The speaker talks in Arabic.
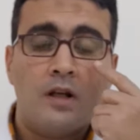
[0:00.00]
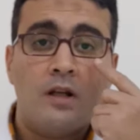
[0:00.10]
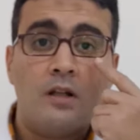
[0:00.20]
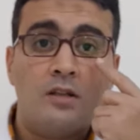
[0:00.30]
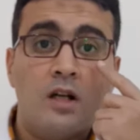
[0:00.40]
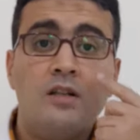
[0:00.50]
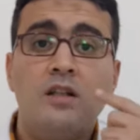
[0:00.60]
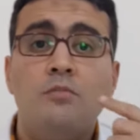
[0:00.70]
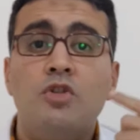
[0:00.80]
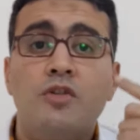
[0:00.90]
الأضرار
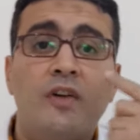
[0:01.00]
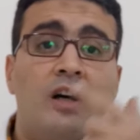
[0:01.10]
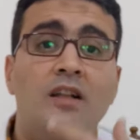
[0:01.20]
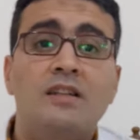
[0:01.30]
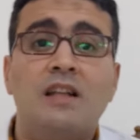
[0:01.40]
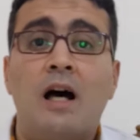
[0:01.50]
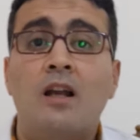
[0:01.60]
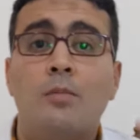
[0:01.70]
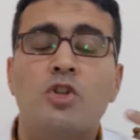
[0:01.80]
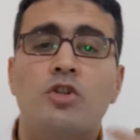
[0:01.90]
دي مش فقط
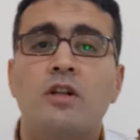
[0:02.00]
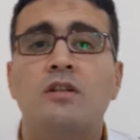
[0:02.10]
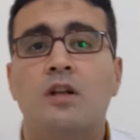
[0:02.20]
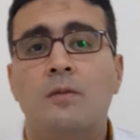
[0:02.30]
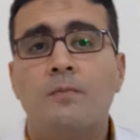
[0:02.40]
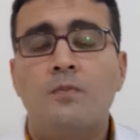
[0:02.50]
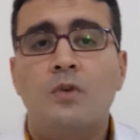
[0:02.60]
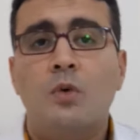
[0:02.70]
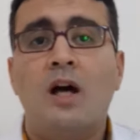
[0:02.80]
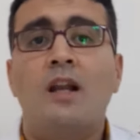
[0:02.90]
على بشرتنا
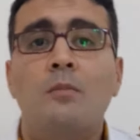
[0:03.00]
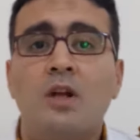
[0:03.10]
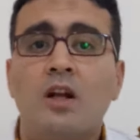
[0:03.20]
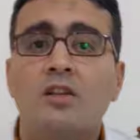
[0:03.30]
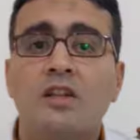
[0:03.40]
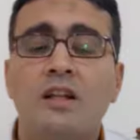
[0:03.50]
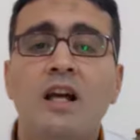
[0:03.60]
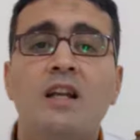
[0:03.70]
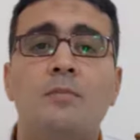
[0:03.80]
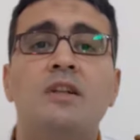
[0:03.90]
وعلى المناطق
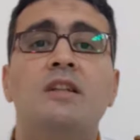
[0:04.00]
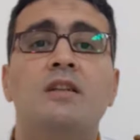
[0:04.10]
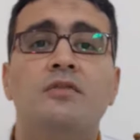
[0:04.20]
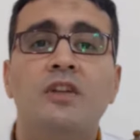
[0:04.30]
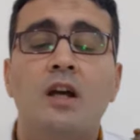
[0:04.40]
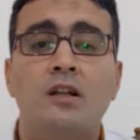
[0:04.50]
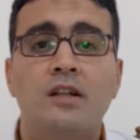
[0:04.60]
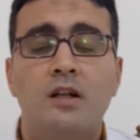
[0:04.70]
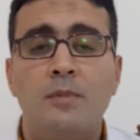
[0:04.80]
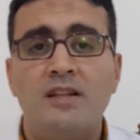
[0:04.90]
اللي احنا بندهن فيها
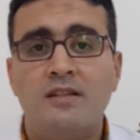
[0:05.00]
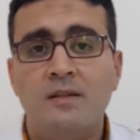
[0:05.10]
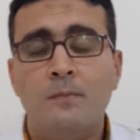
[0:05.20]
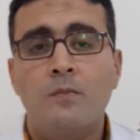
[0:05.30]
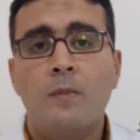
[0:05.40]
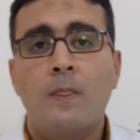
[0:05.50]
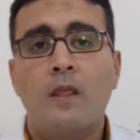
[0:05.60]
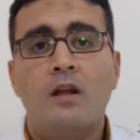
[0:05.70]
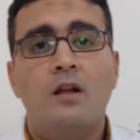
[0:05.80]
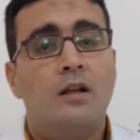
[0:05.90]
الكريمات دي
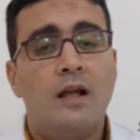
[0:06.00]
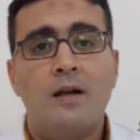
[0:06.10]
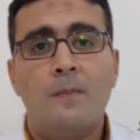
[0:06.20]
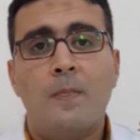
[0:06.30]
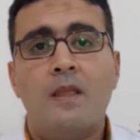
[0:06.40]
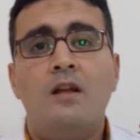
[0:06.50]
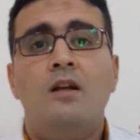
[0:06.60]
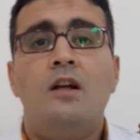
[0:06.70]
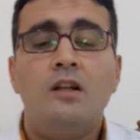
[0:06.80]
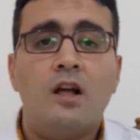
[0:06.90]
لا
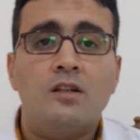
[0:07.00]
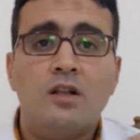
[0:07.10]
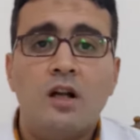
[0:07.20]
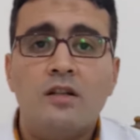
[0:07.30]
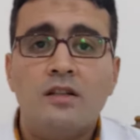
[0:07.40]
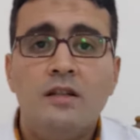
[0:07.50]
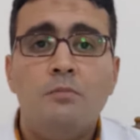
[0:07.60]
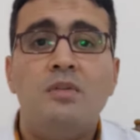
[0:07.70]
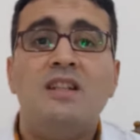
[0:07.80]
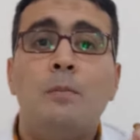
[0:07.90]
الأضرار دي
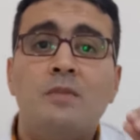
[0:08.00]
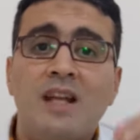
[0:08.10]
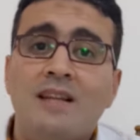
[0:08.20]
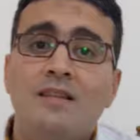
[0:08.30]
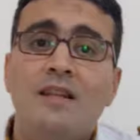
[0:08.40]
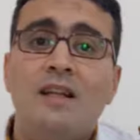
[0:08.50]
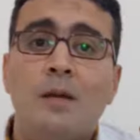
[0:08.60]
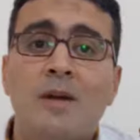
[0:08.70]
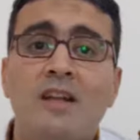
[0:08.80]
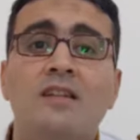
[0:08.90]
بتمتد
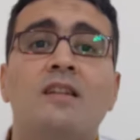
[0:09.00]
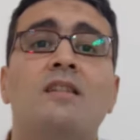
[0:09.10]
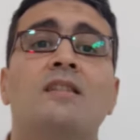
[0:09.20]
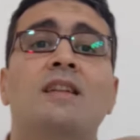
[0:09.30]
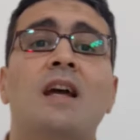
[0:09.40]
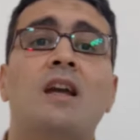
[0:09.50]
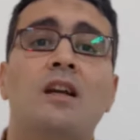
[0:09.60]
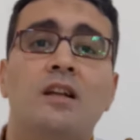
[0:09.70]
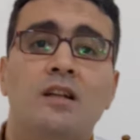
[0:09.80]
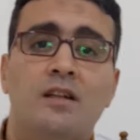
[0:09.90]
كمان
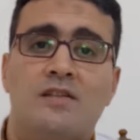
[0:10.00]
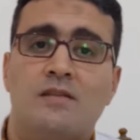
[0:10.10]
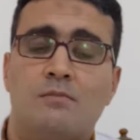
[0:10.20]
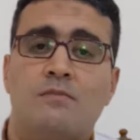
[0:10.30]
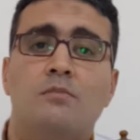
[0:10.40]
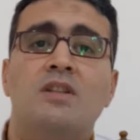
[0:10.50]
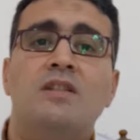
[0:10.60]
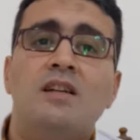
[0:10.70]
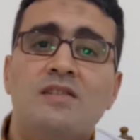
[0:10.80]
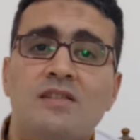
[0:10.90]
داخل الجسم
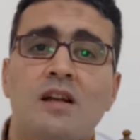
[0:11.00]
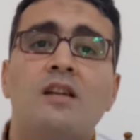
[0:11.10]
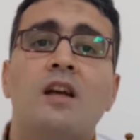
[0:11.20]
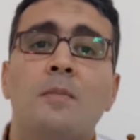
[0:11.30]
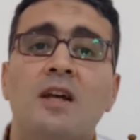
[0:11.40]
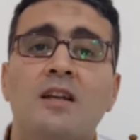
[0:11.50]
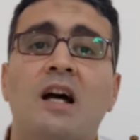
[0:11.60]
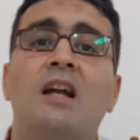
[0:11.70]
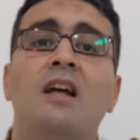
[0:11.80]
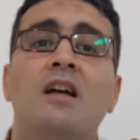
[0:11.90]
بتأثر كمان
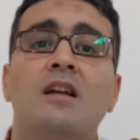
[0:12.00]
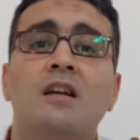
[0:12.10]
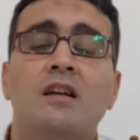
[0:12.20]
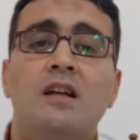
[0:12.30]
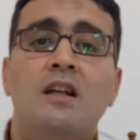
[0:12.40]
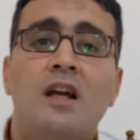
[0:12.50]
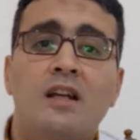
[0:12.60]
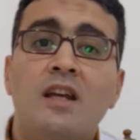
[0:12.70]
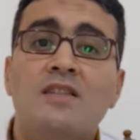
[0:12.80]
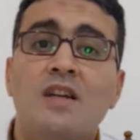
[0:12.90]
على
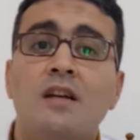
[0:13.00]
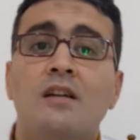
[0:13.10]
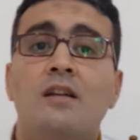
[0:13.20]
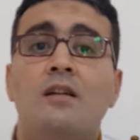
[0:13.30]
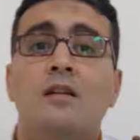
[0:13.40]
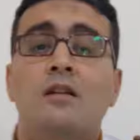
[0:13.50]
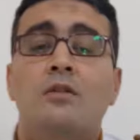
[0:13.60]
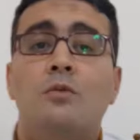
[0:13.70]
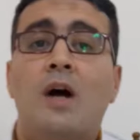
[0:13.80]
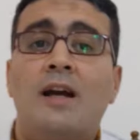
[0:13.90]
الأجهزة
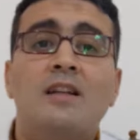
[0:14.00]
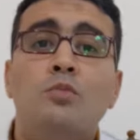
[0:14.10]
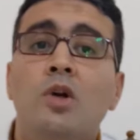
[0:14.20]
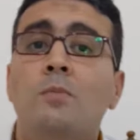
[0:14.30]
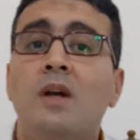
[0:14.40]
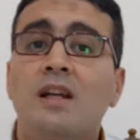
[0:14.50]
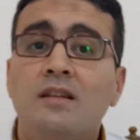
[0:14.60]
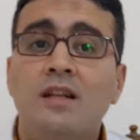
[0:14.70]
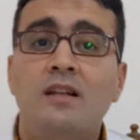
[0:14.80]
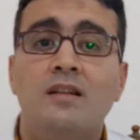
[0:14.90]
وحاجات مهمة
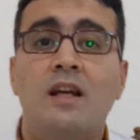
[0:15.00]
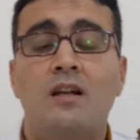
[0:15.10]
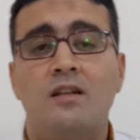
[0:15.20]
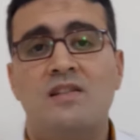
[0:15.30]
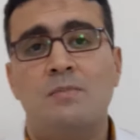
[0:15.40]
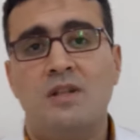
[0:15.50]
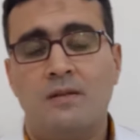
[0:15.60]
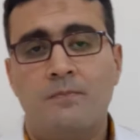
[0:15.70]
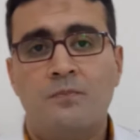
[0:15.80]
جدا داخل جسمنا